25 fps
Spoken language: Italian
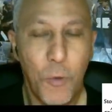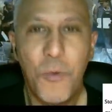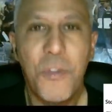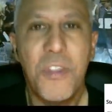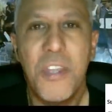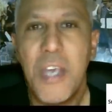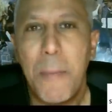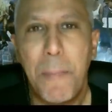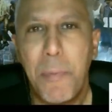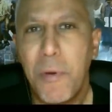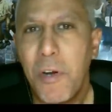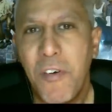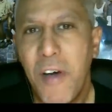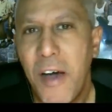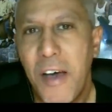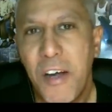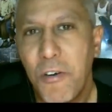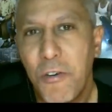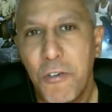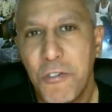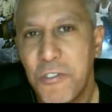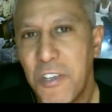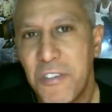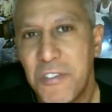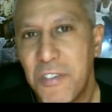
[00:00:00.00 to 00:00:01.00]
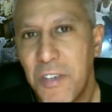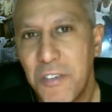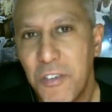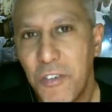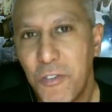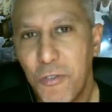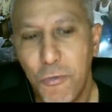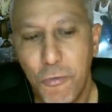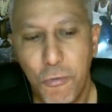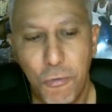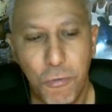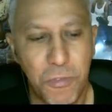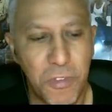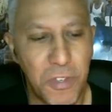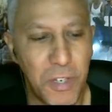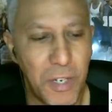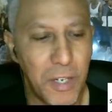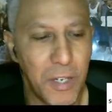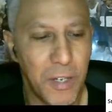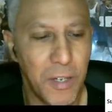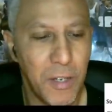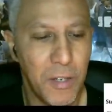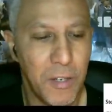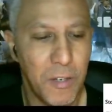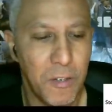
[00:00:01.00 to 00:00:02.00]
quindi approvarono senza
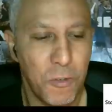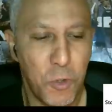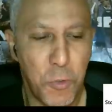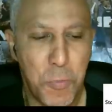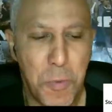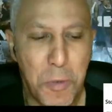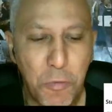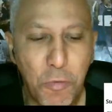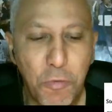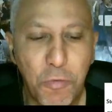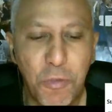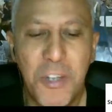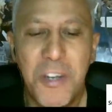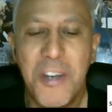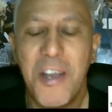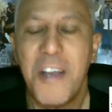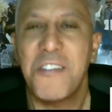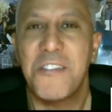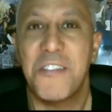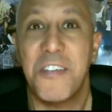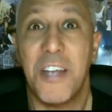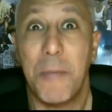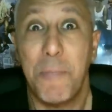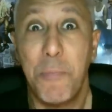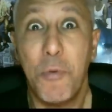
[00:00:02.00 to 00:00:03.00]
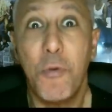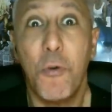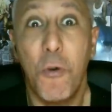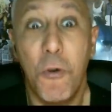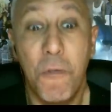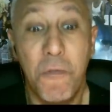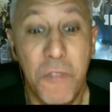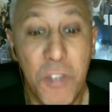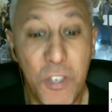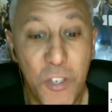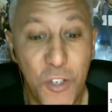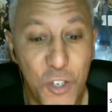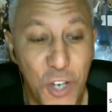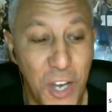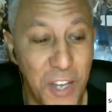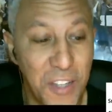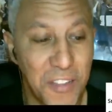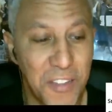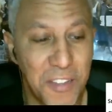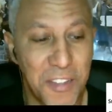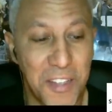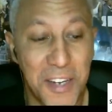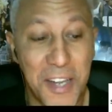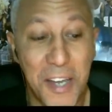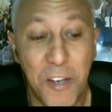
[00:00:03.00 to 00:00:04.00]
discutere, soprattutto innanzi alla più
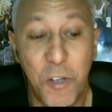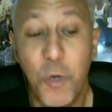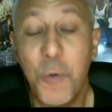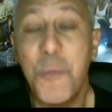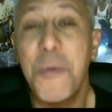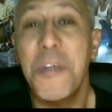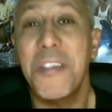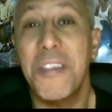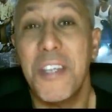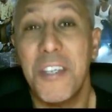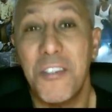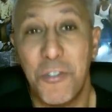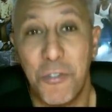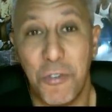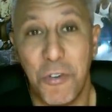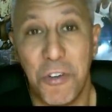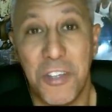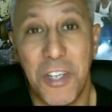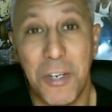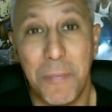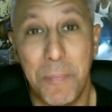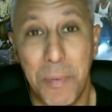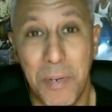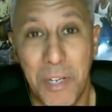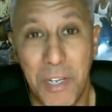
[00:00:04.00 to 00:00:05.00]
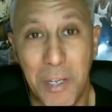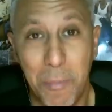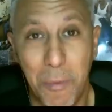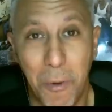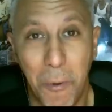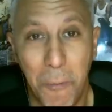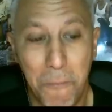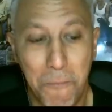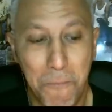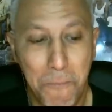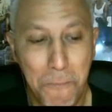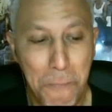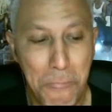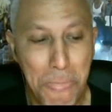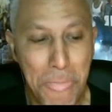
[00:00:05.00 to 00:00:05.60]
convincente delle argomentazioni del primo.